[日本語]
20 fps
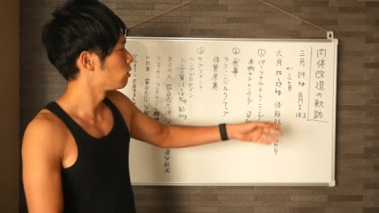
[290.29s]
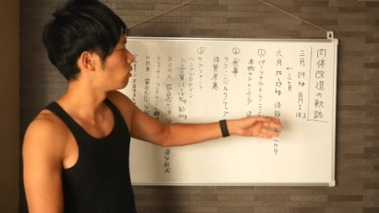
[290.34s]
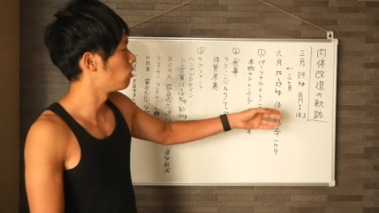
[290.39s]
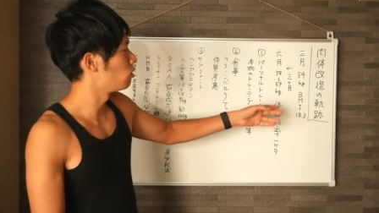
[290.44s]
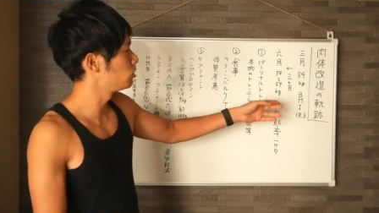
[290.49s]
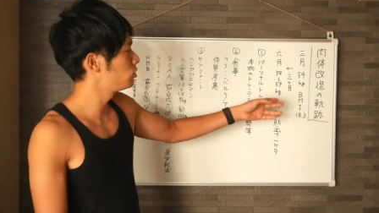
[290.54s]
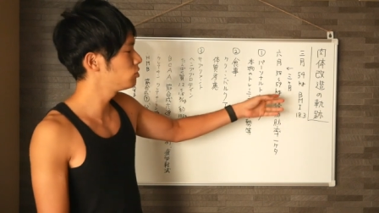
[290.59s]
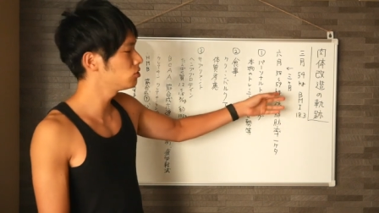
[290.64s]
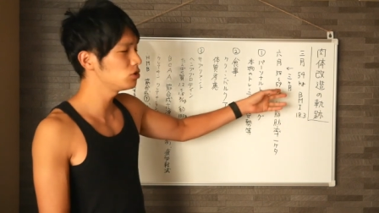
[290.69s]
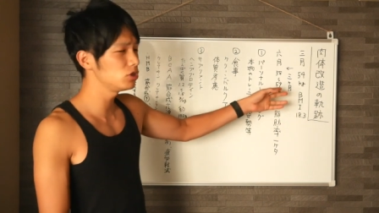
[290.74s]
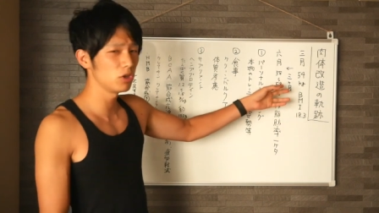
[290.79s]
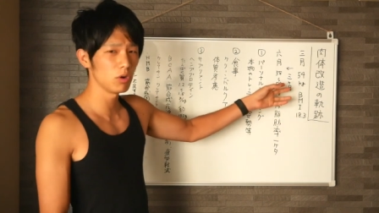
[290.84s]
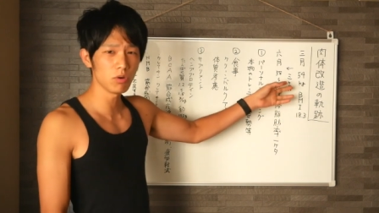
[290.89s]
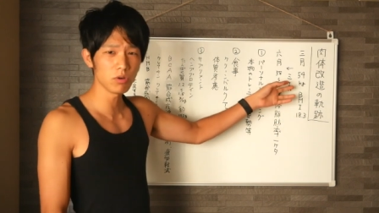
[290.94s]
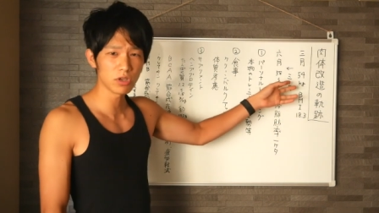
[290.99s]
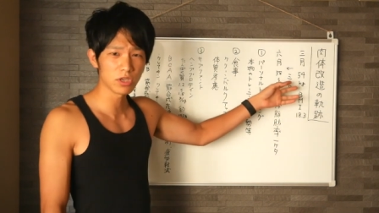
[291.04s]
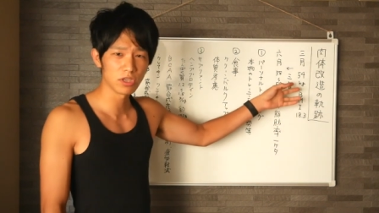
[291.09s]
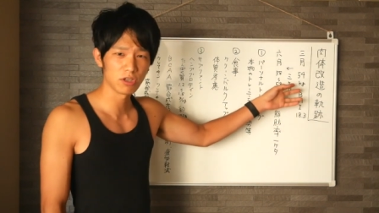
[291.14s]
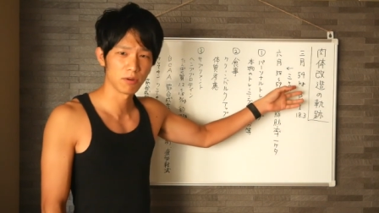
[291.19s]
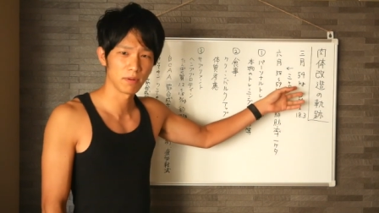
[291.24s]

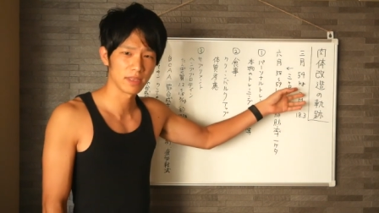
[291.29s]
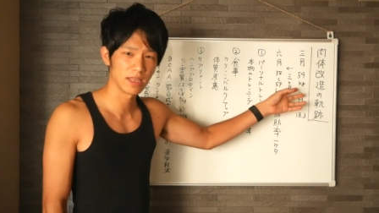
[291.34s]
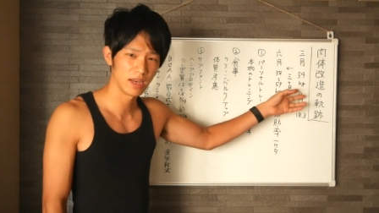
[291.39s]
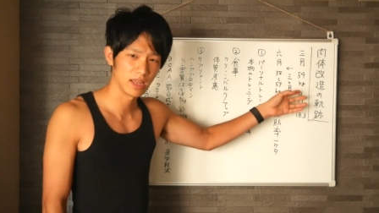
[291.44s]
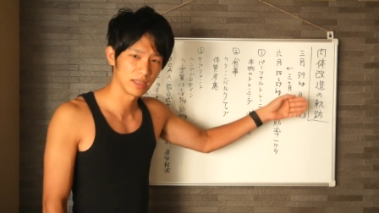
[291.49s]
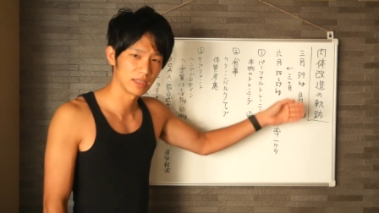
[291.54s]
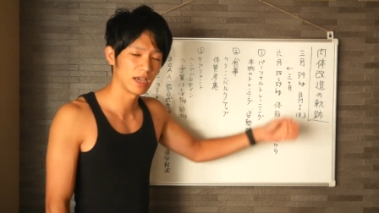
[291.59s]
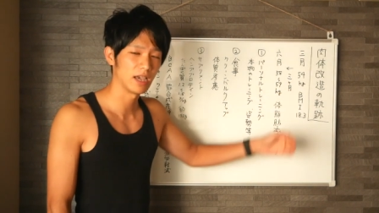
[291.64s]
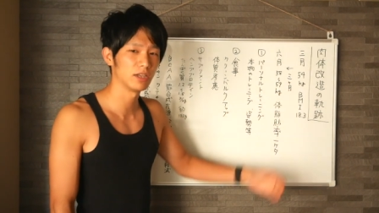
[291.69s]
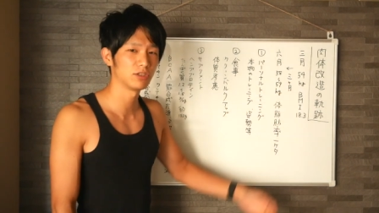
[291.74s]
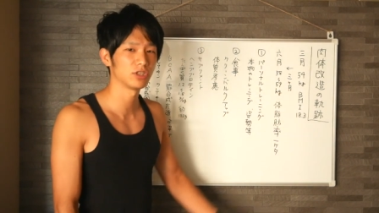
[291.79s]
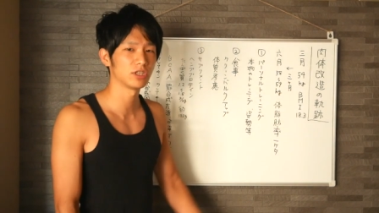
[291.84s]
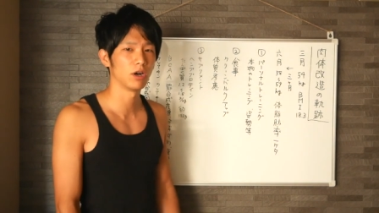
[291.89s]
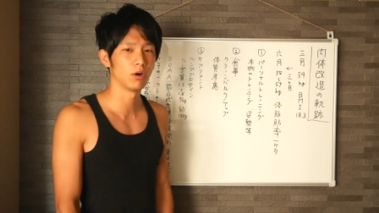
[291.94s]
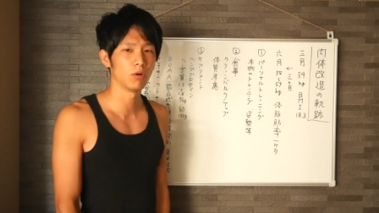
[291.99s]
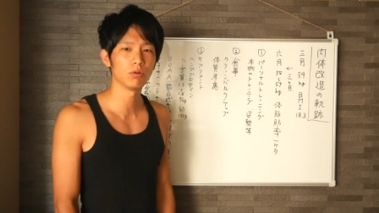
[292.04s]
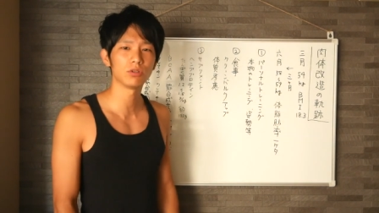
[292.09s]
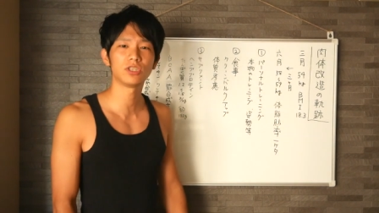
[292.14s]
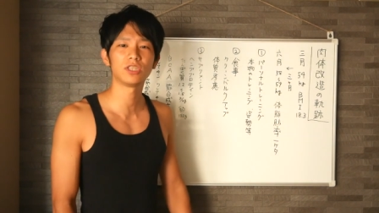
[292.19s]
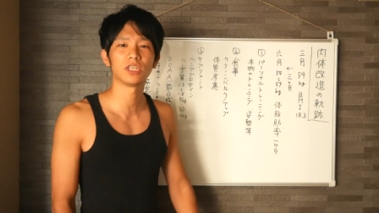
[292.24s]
54キロまでね、体重
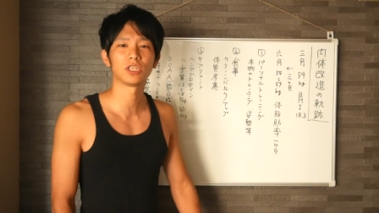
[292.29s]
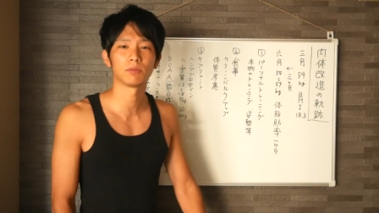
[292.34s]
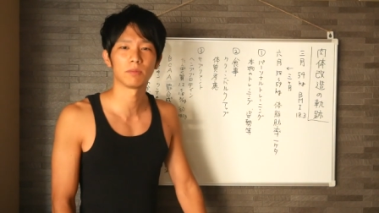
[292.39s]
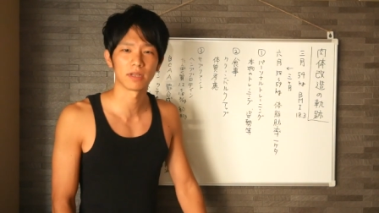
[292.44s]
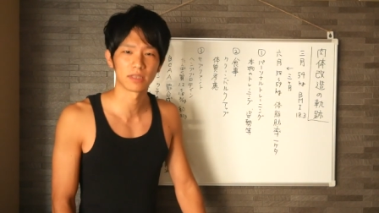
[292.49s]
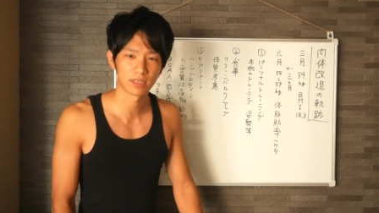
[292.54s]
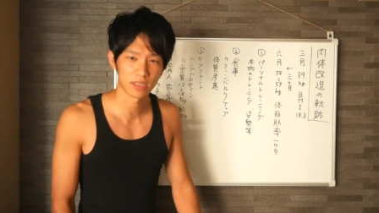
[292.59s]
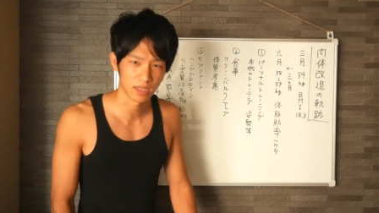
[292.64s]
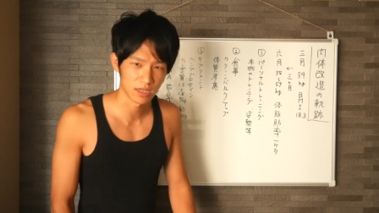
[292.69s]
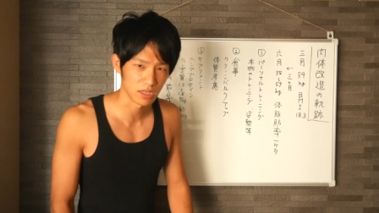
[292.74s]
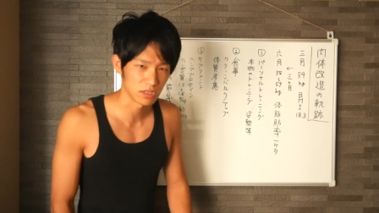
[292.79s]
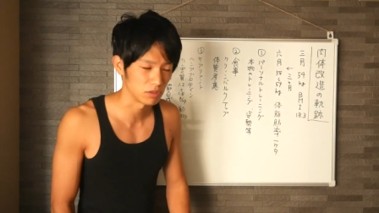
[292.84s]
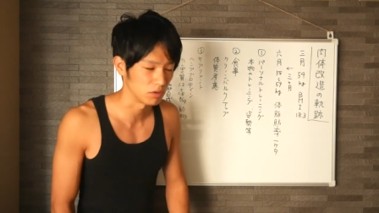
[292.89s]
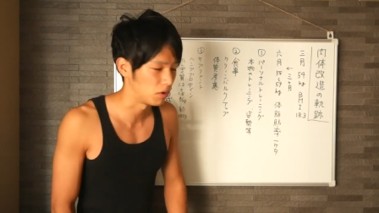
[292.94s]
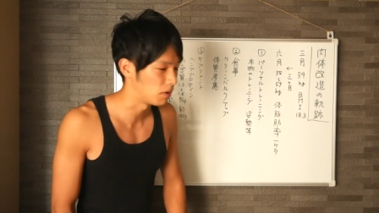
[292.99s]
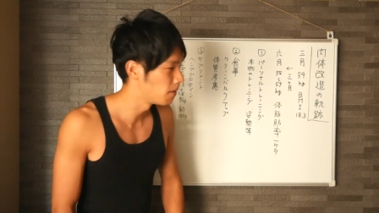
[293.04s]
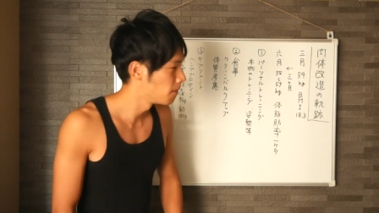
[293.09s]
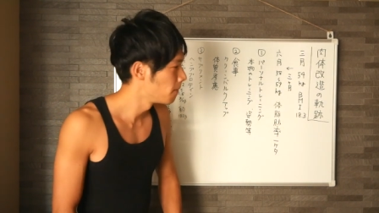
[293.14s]
が落ちてしまったんですよ。